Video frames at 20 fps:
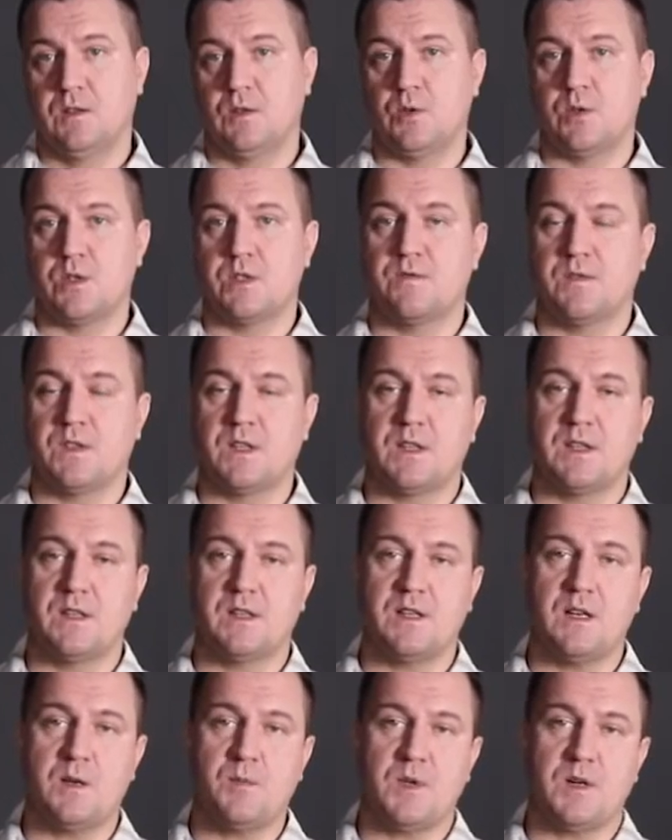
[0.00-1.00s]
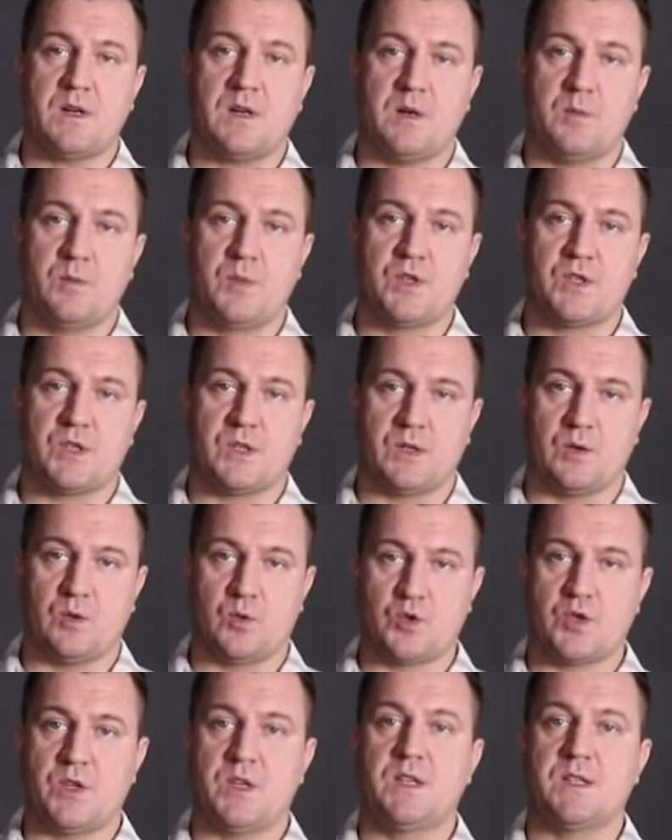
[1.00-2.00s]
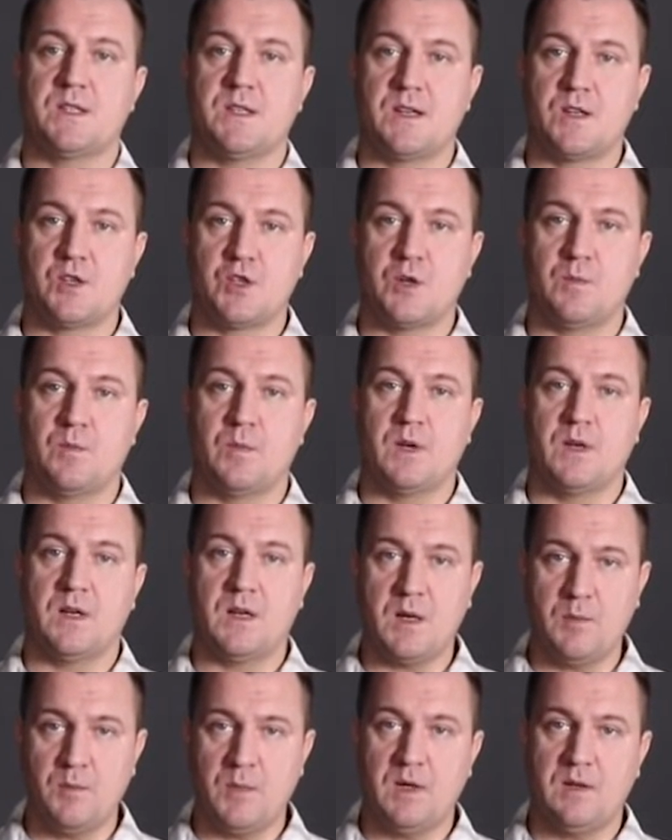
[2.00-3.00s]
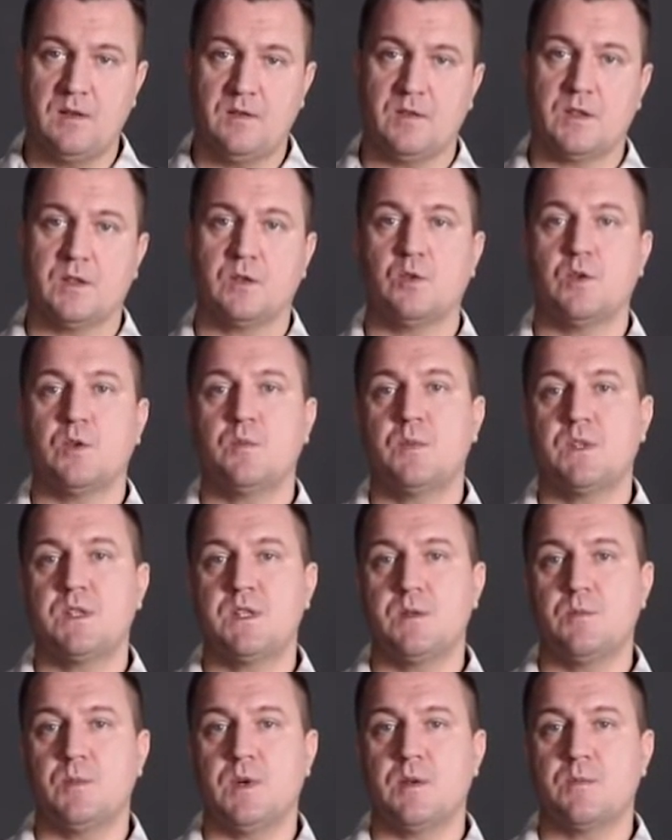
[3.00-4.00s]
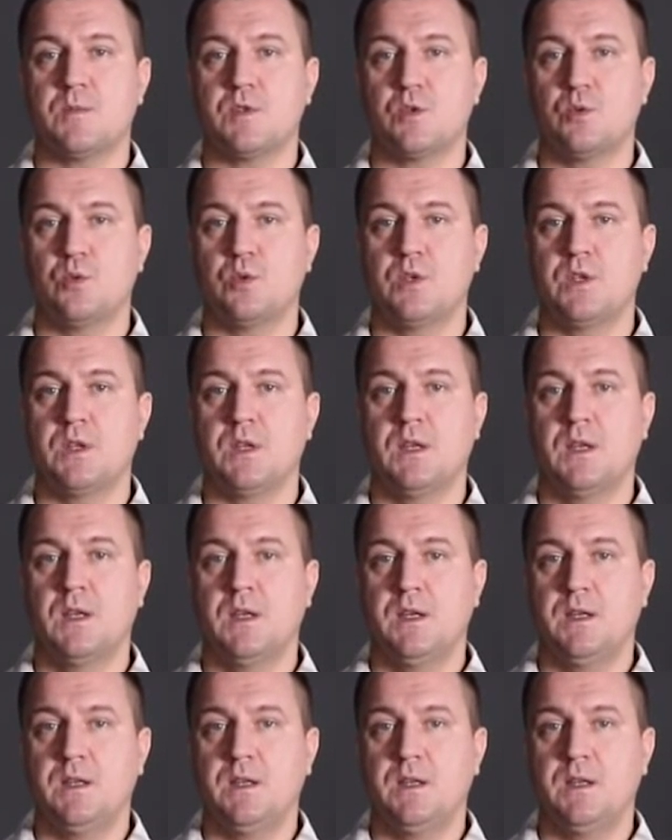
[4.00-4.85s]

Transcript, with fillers: то есть в таких камерах обычно уже есть режим М, в котором мы снимаем студии,